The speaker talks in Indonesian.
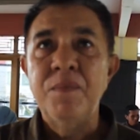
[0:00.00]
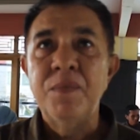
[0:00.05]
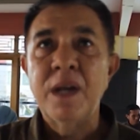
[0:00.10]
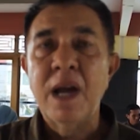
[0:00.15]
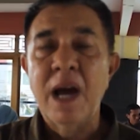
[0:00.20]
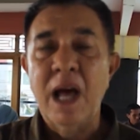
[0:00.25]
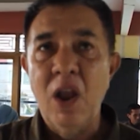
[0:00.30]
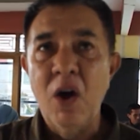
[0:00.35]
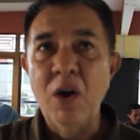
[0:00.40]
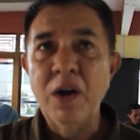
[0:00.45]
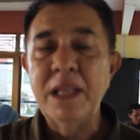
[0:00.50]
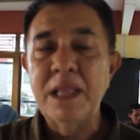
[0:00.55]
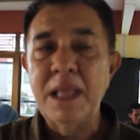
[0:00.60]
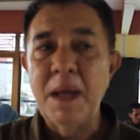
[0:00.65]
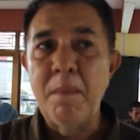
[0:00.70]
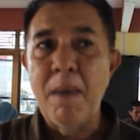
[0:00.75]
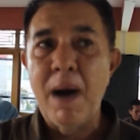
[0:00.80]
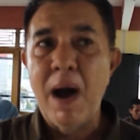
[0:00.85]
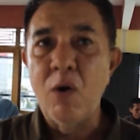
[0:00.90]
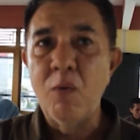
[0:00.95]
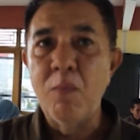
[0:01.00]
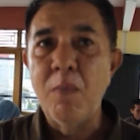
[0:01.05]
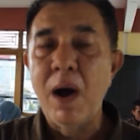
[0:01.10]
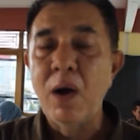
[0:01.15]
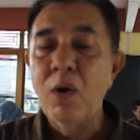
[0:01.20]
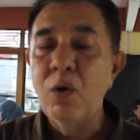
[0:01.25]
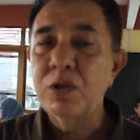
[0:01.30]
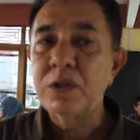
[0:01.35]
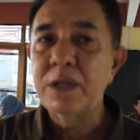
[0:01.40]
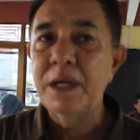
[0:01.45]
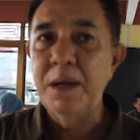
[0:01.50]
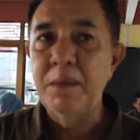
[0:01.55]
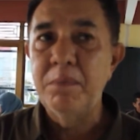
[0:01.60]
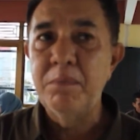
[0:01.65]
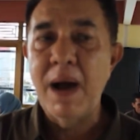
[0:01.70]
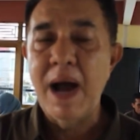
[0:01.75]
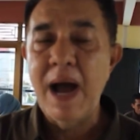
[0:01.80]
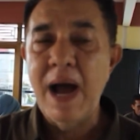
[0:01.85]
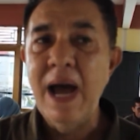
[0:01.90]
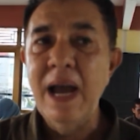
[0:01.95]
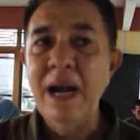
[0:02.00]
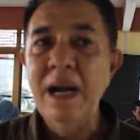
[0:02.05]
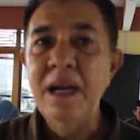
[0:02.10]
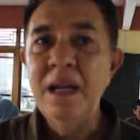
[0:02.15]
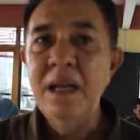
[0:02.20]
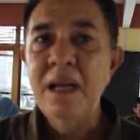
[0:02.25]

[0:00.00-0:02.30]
Kalau kita mau bagus ke depan,